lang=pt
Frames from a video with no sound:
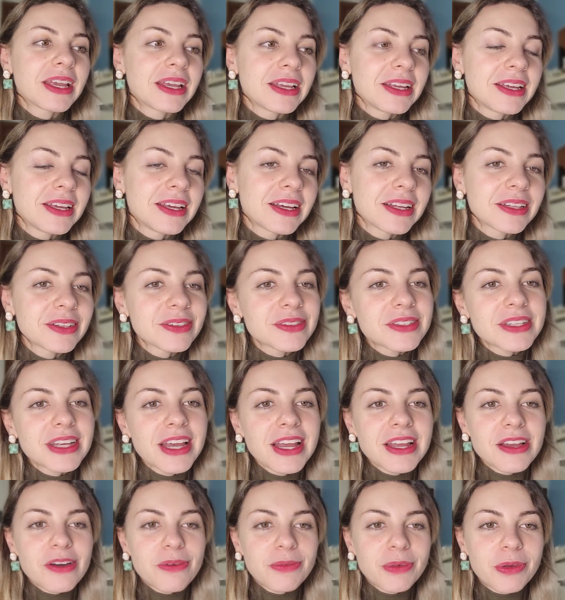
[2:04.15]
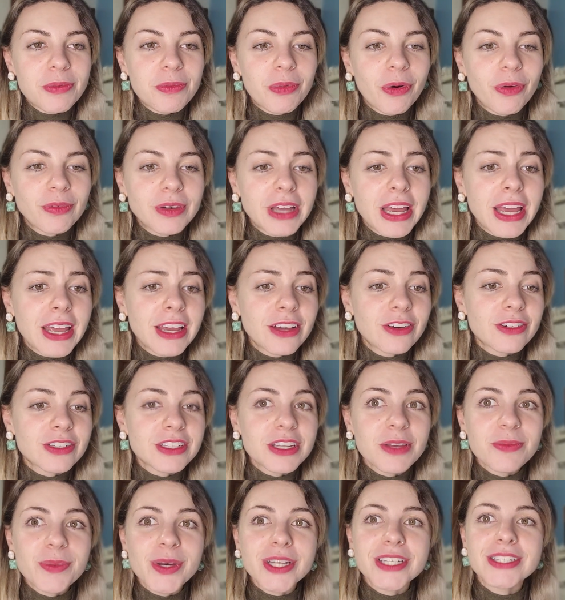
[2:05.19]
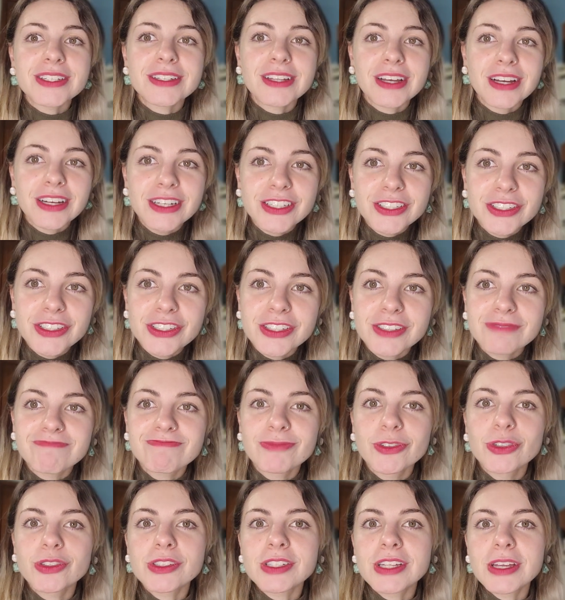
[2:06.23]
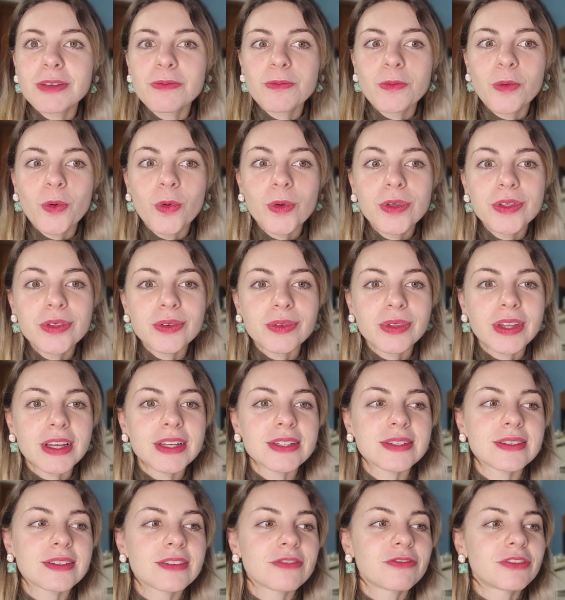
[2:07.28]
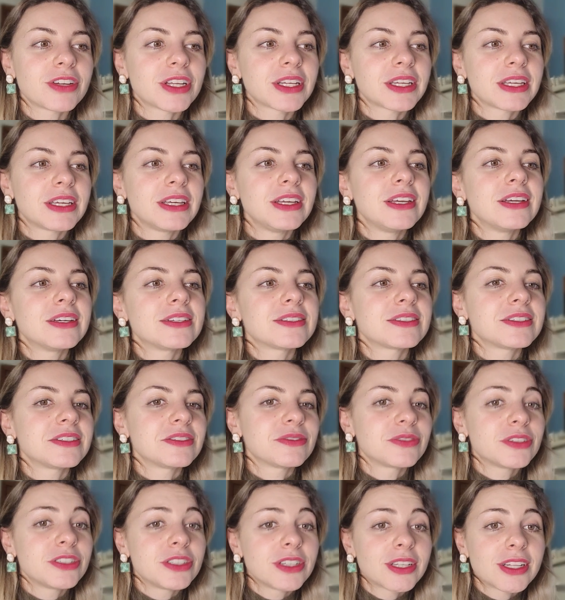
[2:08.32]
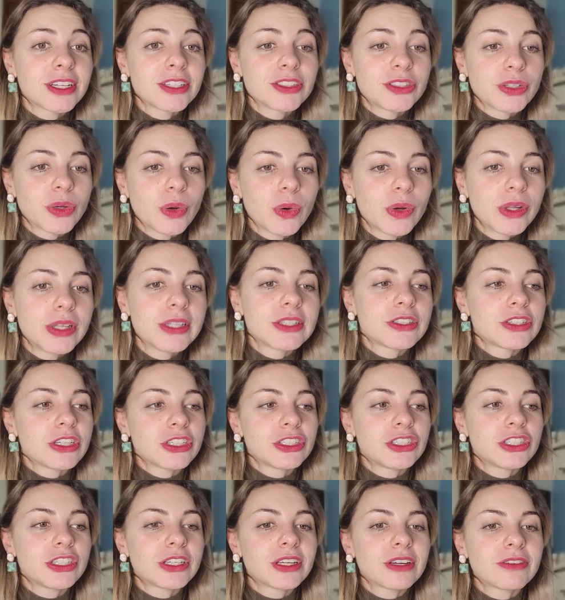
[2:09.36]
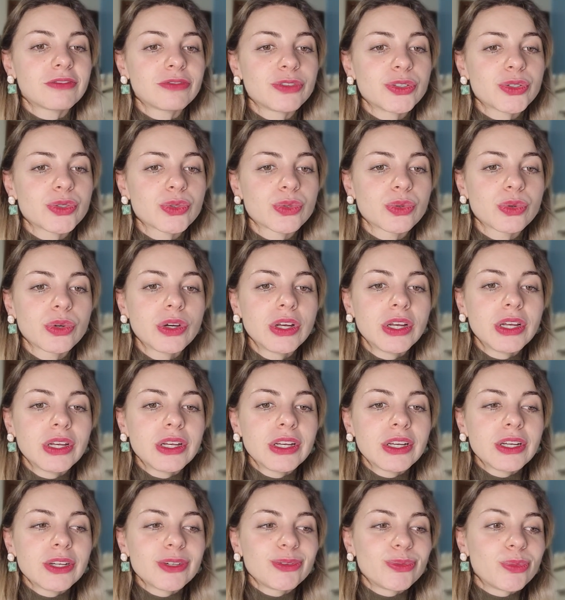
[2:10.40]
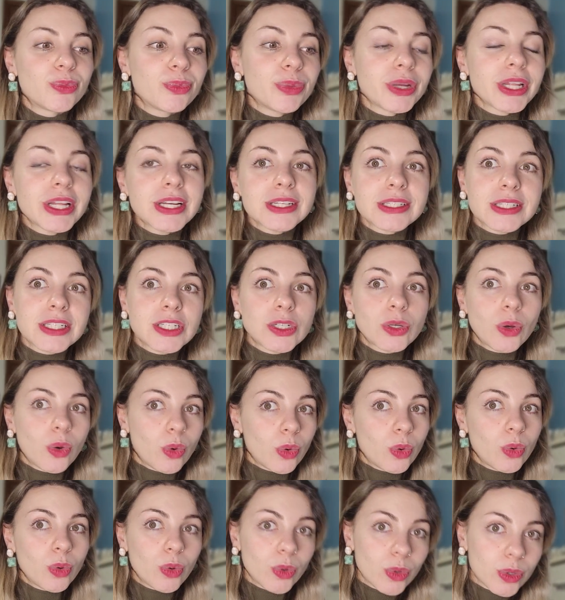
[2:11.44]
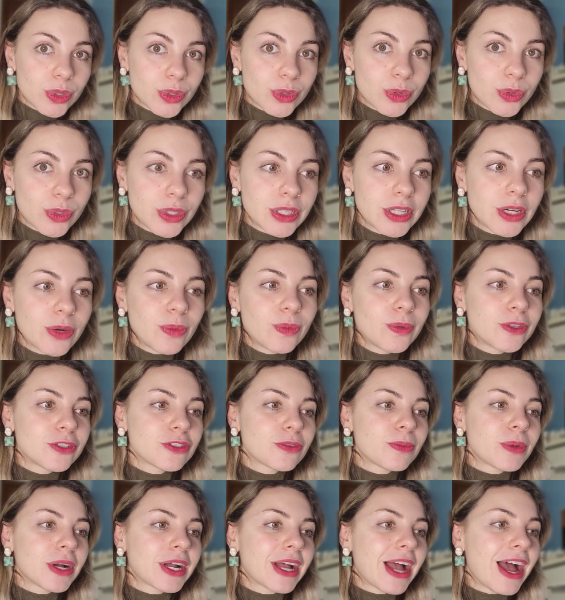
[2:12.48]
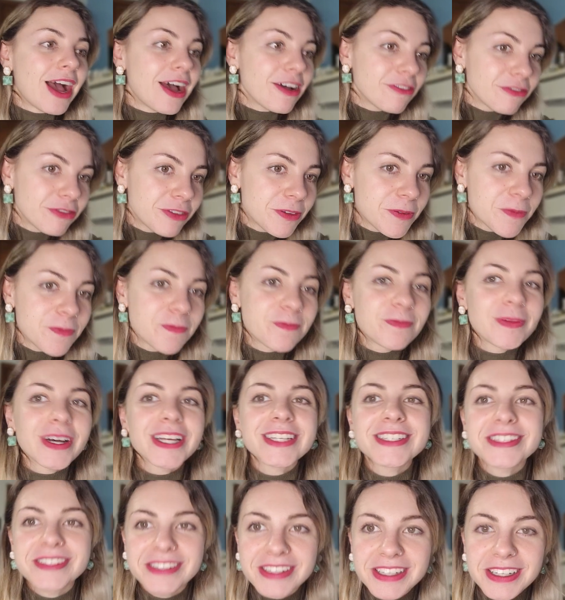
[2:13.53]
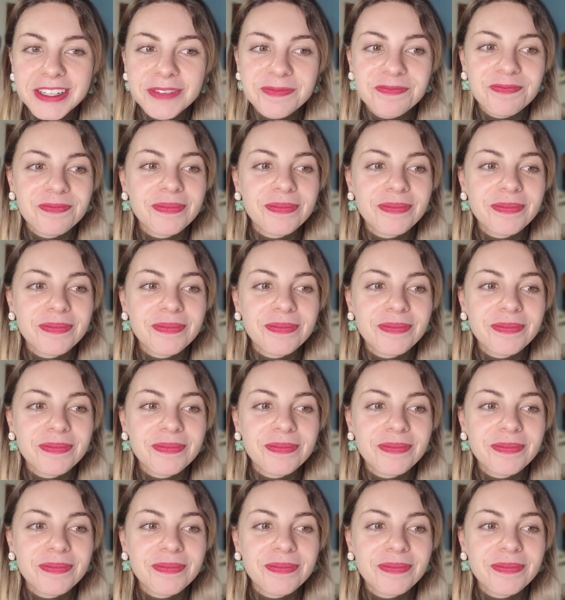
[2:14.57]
E eu não sei, eu me empolguei, gostei bastante, gostei muito dessa franquia assim do Indiana Jones, já tinha visto um pedacinho ou outro, então isso é uma gafe, mas sim,